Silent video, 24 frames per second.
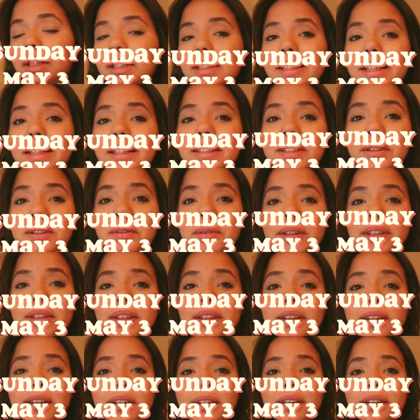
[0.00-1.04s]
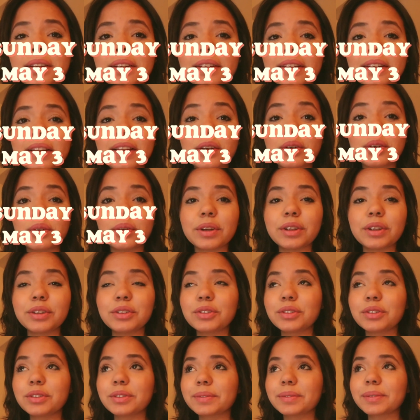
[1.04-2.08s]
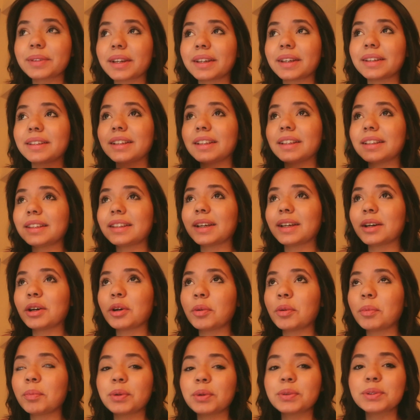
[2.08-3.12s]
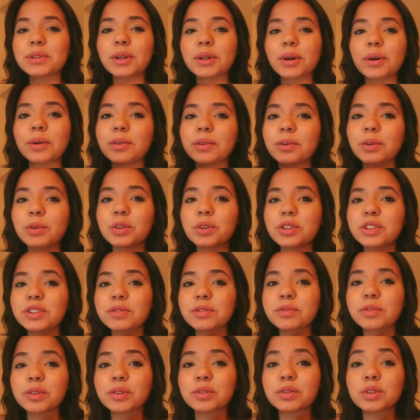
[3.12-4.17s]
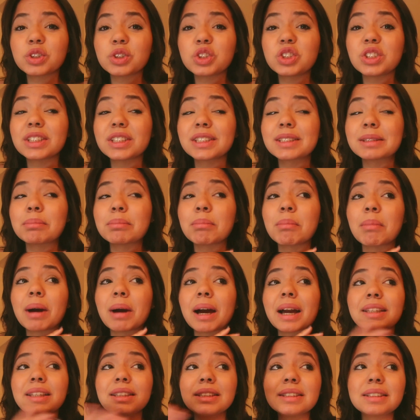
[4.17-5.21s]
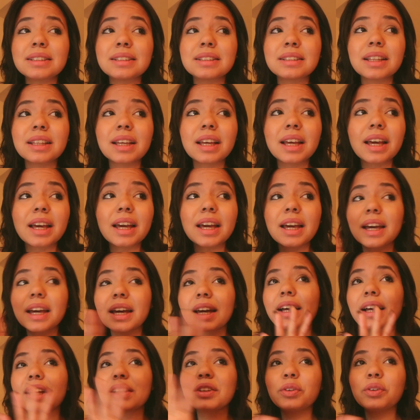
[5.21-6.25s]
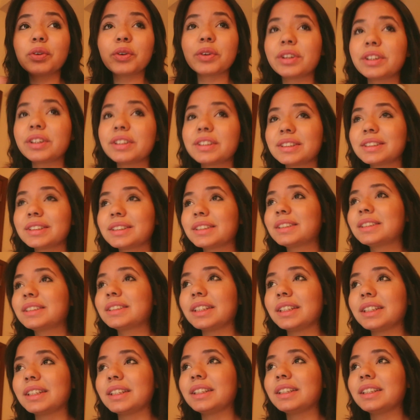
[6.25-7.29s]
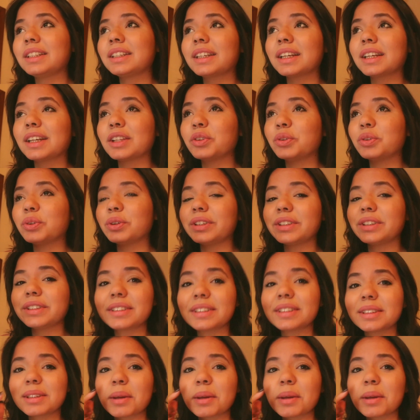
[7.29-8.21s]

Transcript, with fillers: 7h50 da, da noite, ainda tá um pouco sol. Hoje foi um dos dias mais calores, assim, calores